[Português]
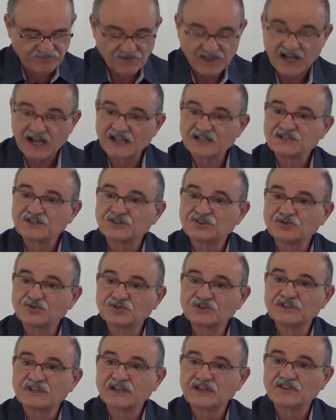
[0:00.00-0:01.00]
a
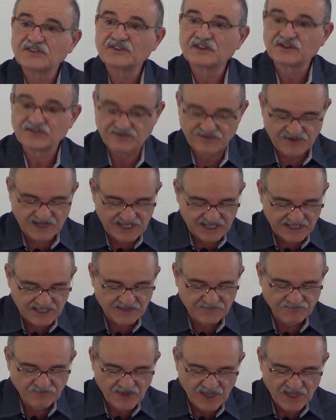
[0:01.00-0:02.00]
atitude reservada